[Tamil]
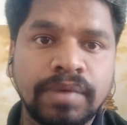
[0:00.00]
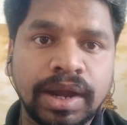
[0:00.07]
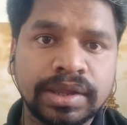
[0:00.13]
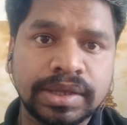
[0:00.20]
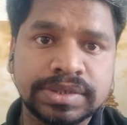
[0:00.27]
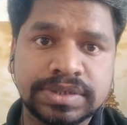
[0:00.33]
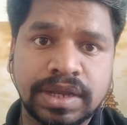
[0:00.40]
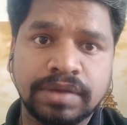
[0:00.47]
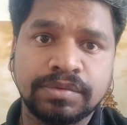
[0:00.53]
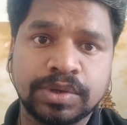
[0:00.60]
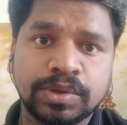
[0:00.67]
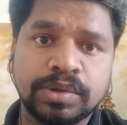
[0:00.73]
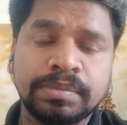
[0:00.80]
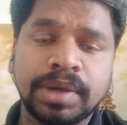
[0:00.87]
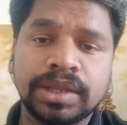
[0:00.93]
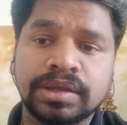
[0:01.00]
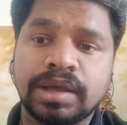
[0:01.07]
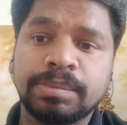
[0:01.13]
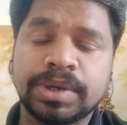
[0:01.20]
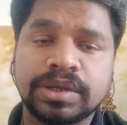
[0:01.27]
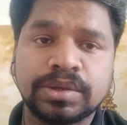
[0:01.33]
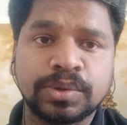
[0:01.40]
வாழ்க்கை செலவுக்கும்
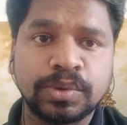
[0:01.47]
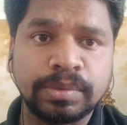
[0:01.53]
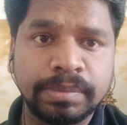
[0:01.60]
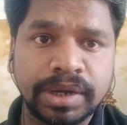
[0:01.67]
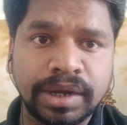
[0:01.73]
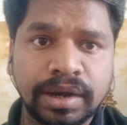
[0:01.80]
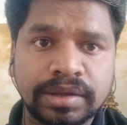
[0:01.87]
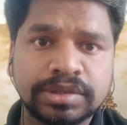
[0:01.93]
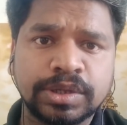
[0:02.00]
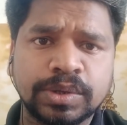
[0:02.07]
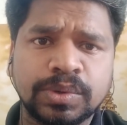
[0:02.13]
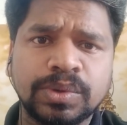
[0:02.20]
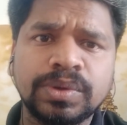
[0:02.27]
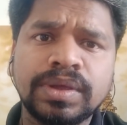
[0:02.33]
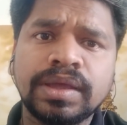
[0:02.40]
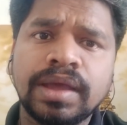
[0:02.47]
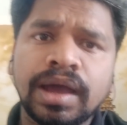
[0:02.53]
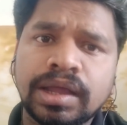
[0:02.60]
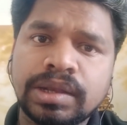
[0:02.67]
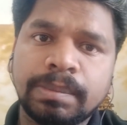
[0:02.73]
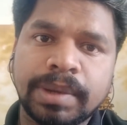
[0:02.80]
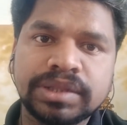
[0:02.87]
அதுக்கப்புறம் அந்த குடும்பம் நடத்திருக்கும்
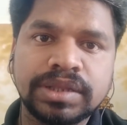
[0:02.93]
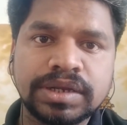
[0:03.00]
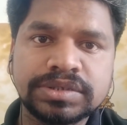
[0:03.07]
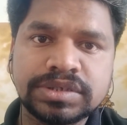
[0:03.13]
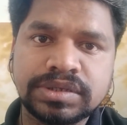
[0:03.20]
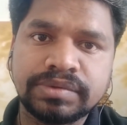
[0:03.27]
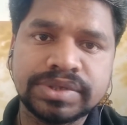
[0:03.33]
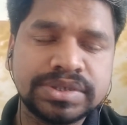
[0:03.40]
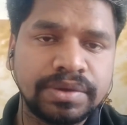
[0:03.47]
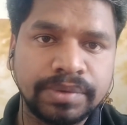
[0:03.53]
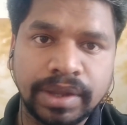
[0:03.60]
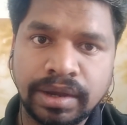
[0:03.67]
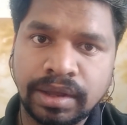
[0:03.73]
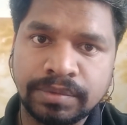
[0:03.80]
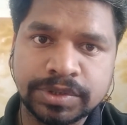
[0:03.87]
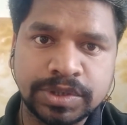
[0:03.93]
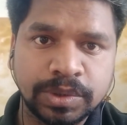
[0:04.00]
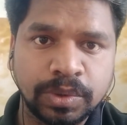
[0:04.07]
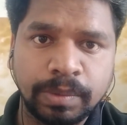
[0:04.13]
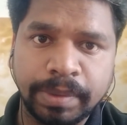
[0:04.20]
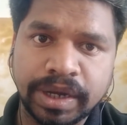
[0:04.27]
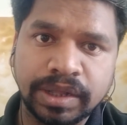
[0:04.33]
அந்த பத்து லட்சத்தை வச்சு அவங்க எல்லா
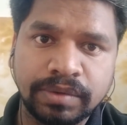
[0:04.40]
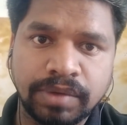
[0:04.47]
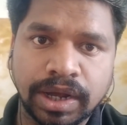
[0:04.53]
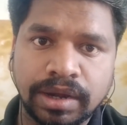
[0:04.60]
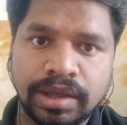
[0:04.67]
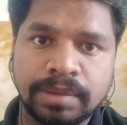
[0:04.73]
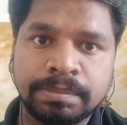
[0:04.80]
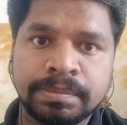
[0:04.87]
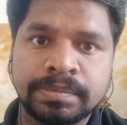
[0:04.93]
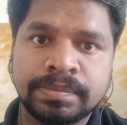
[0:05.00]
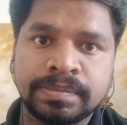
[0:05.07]
விஷயங்களும் பண்ணிடுவாங்களாம்